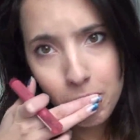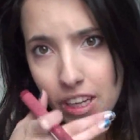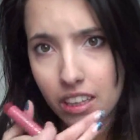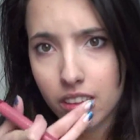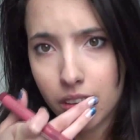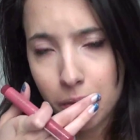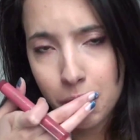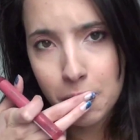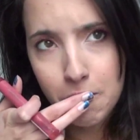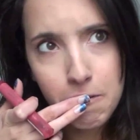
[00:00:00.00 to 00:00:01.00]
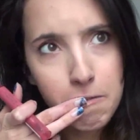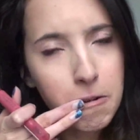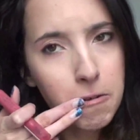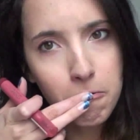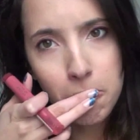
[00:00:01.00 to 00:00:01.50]
ja, sonst benutze ich nur
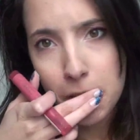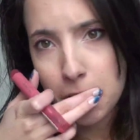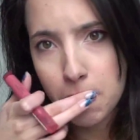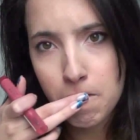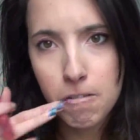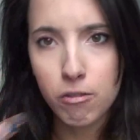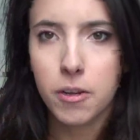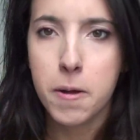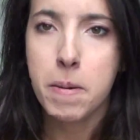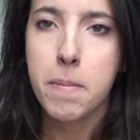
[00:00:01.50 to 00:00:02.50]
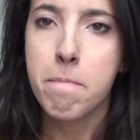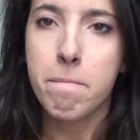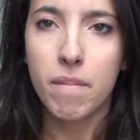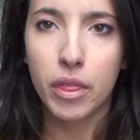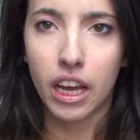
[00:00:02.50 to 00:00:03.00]
noch einen Pflegestift.
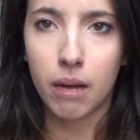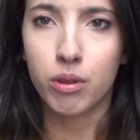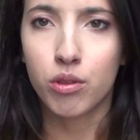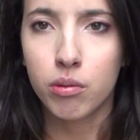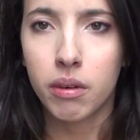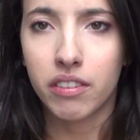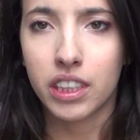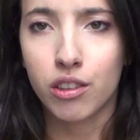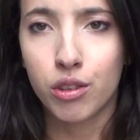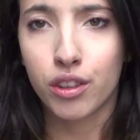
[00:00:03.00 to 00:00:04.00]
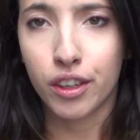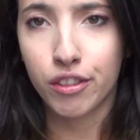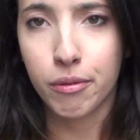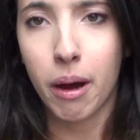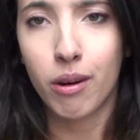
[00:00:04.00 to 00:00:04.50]
Ab und zu mal, wenn ich kurz an
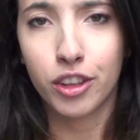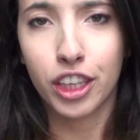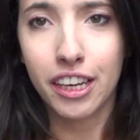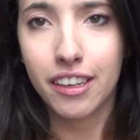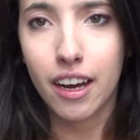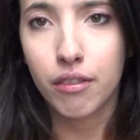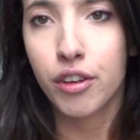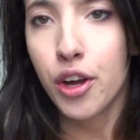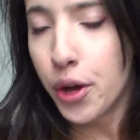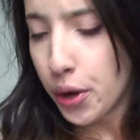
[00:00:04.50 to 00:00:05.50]
die Pause gehen darf.